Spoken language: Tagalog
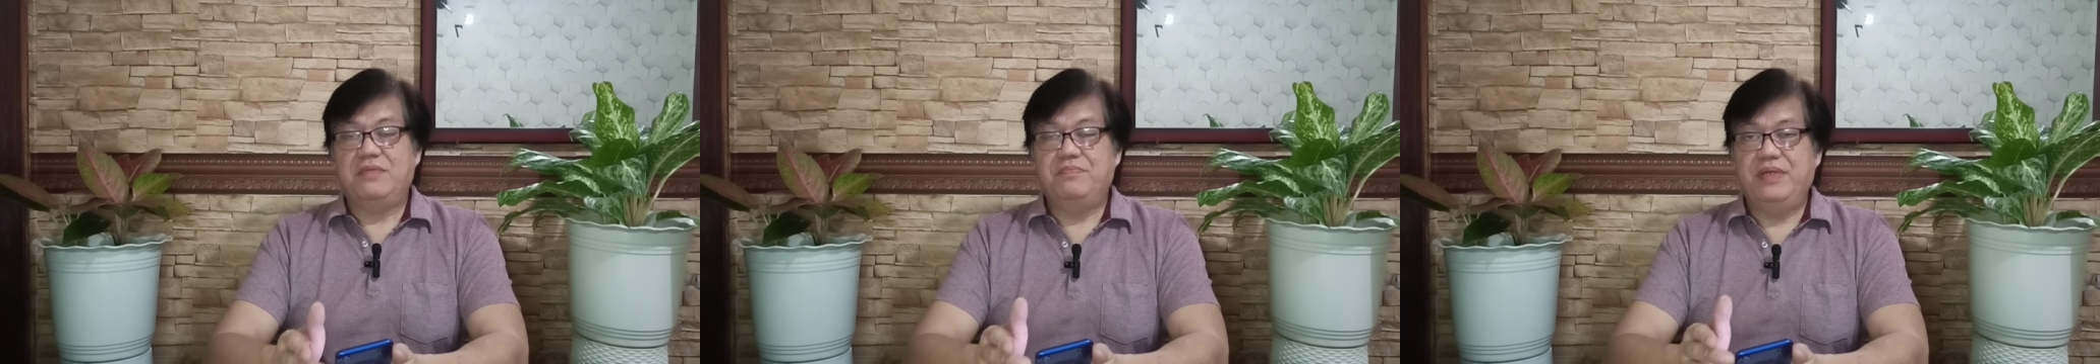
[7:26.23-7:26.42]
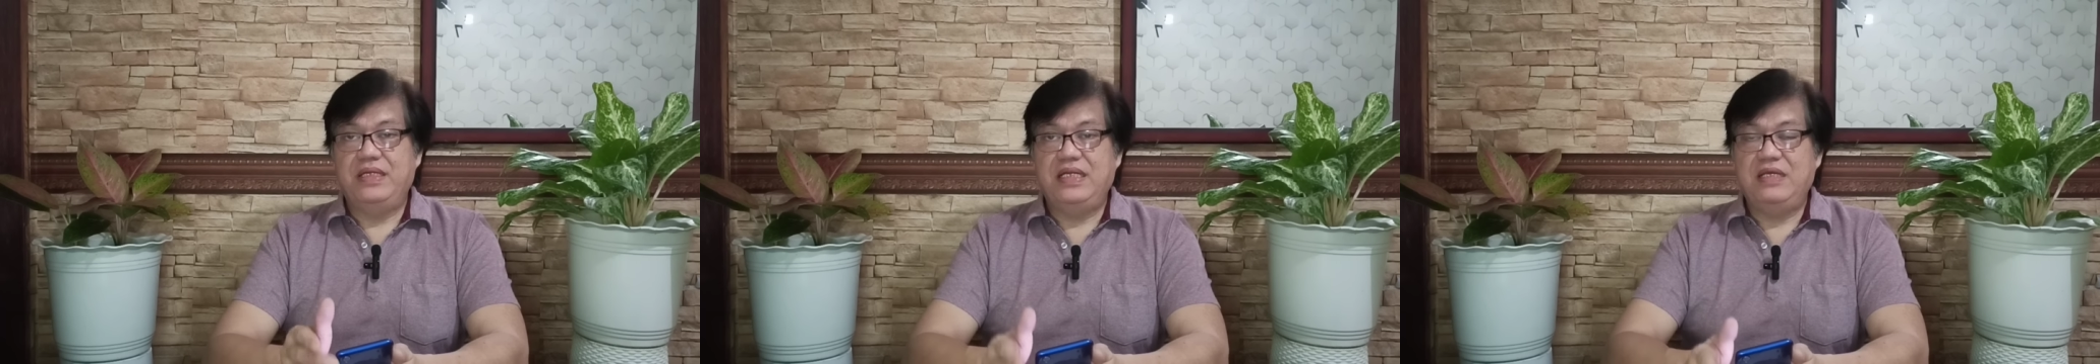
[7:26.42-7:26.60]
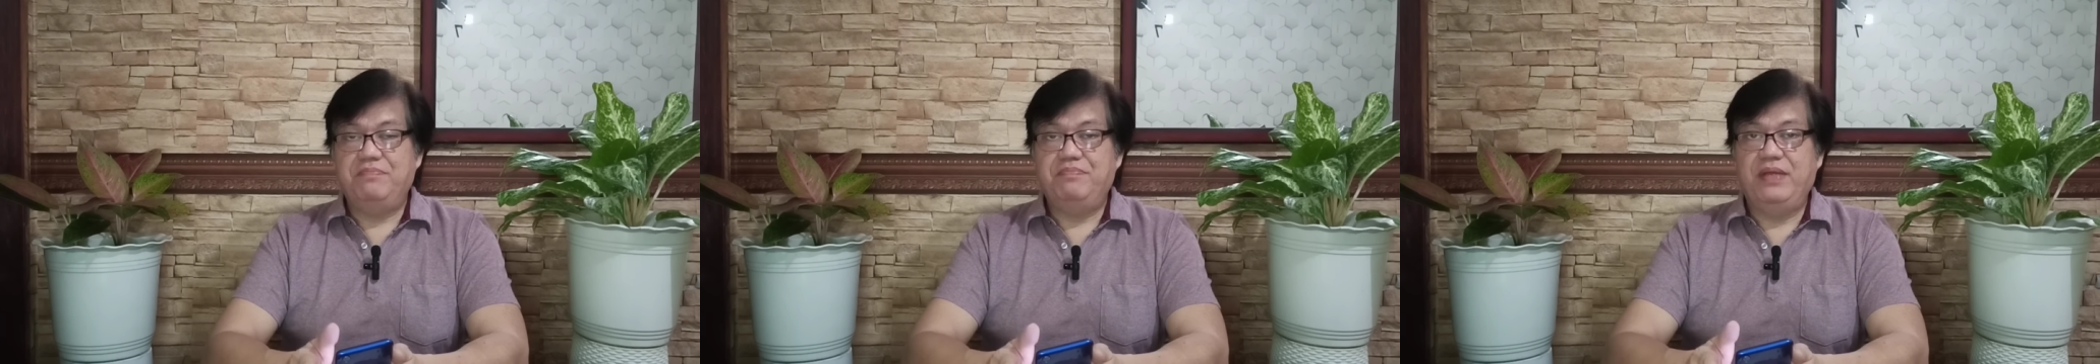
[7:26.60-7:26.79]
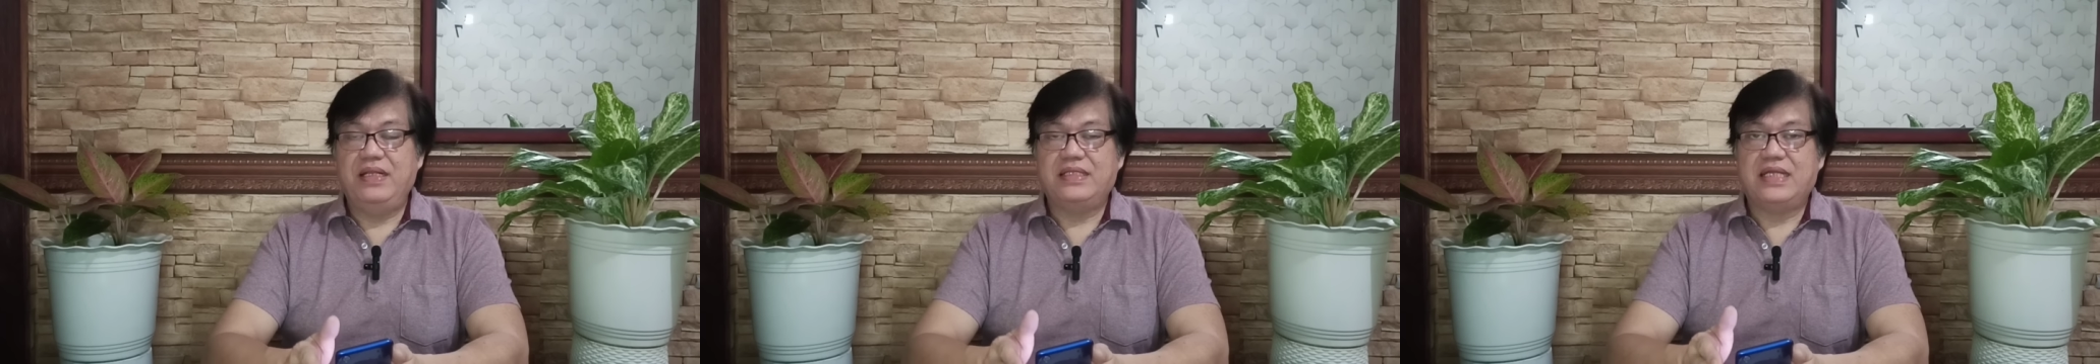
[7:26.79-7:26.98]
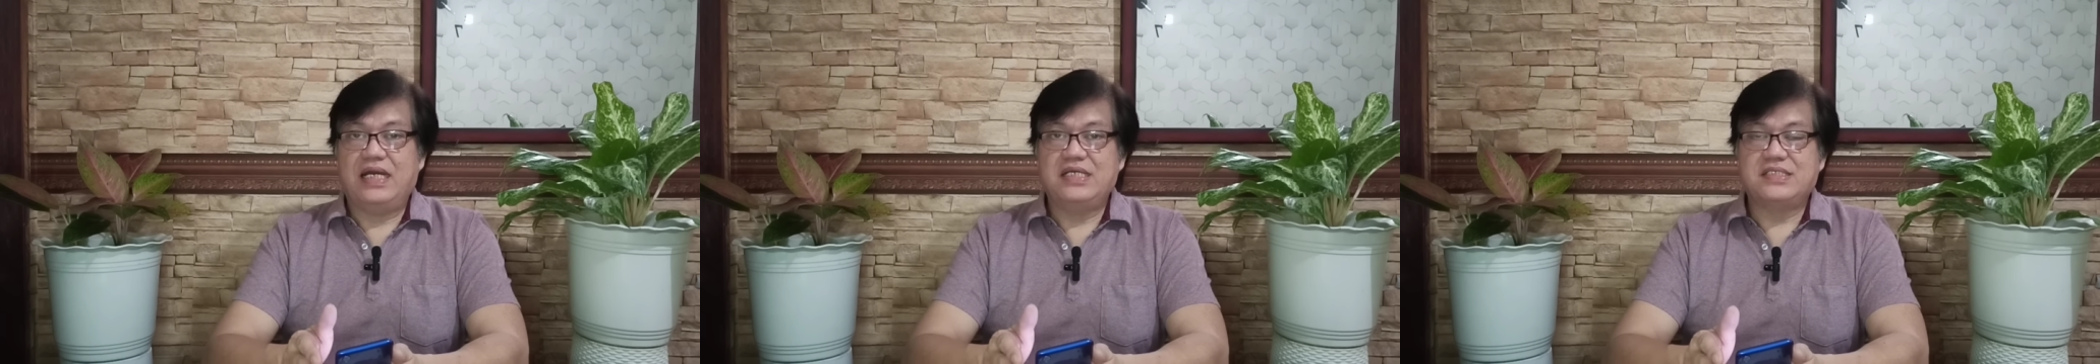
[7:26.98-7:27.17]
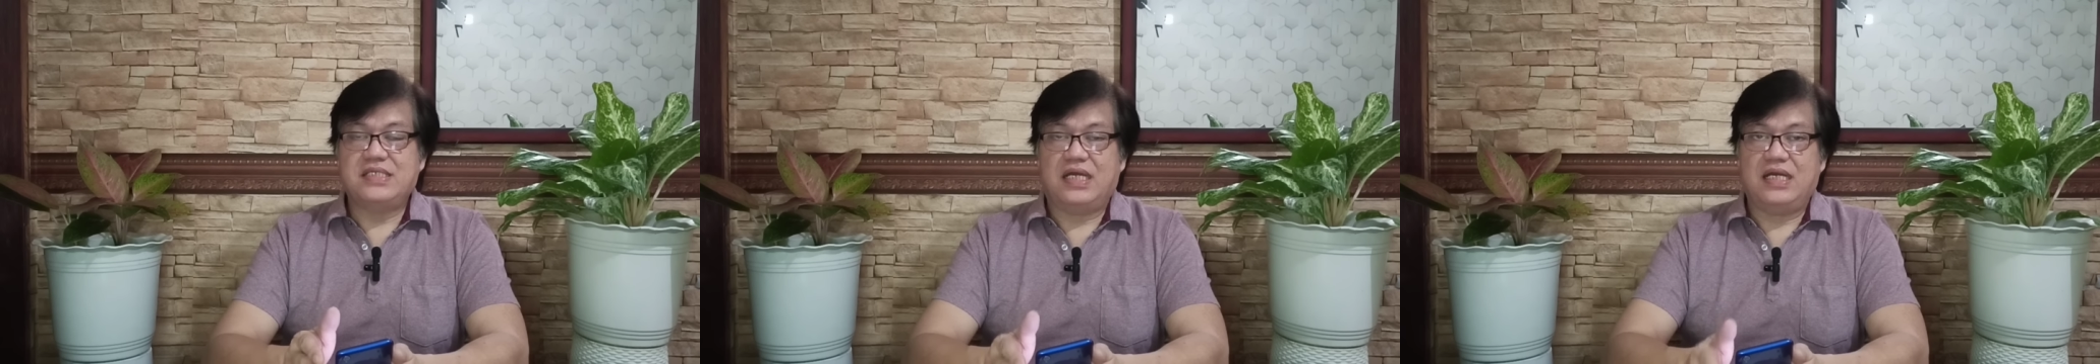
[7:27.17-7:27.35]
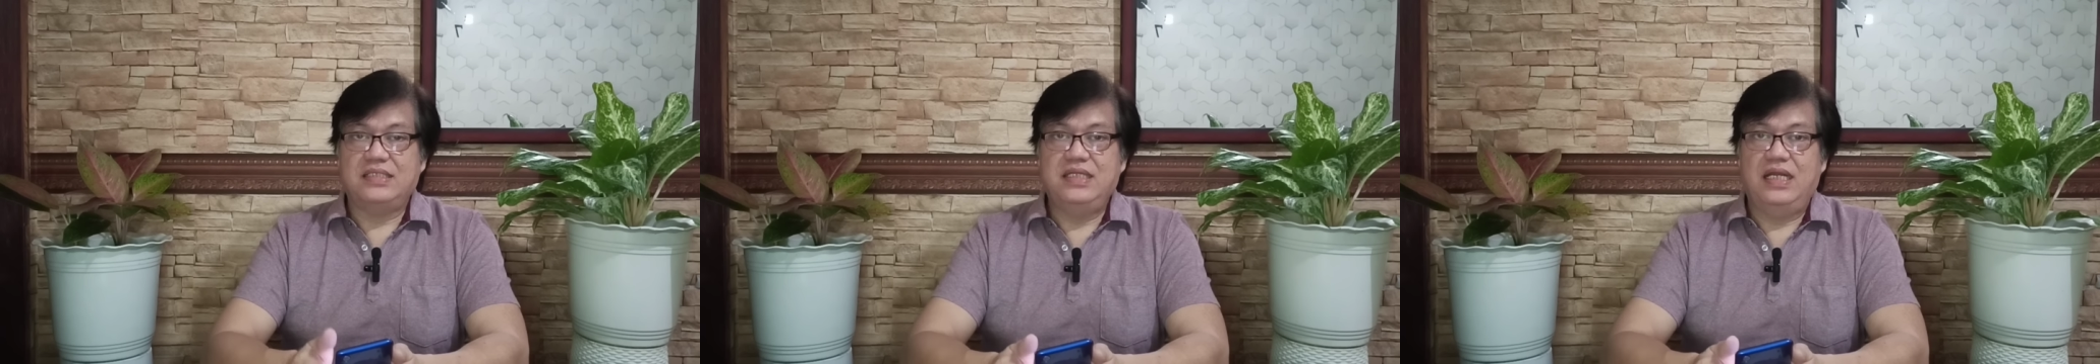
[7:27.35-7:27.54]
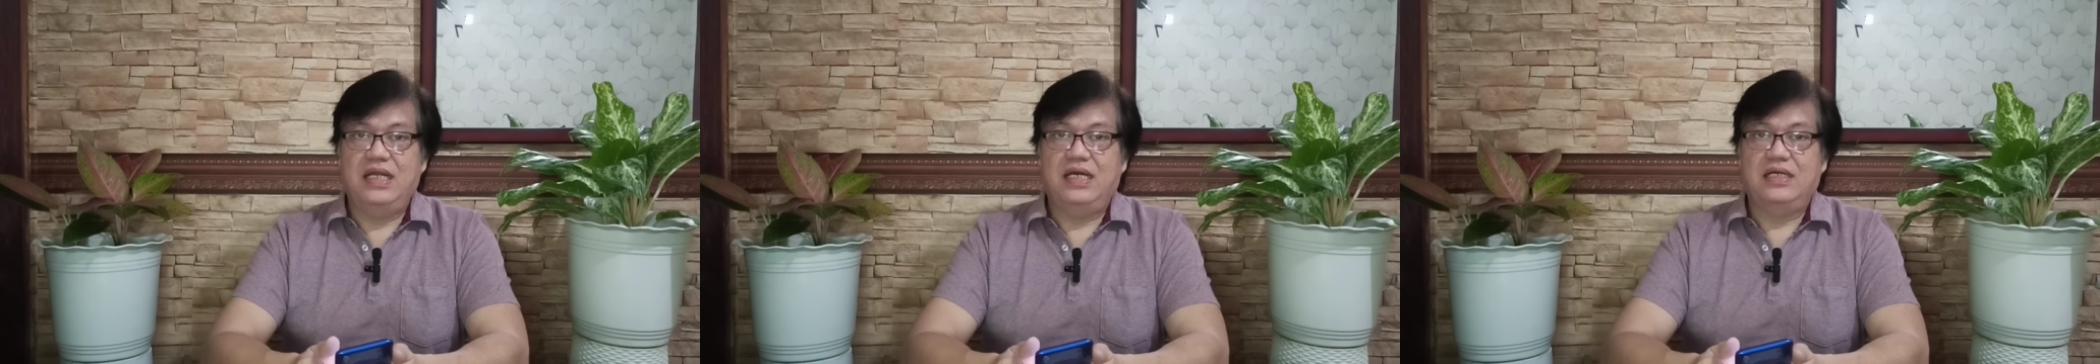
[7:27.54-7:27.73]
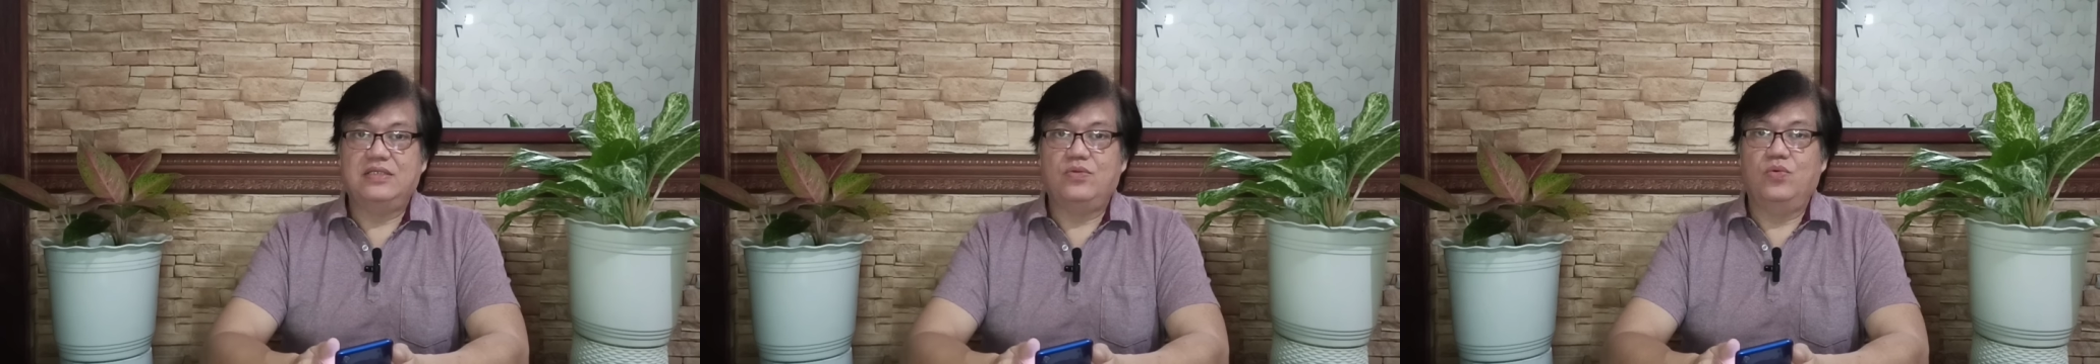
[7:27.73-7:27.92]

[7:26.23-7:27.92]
ibinibintang sa kanila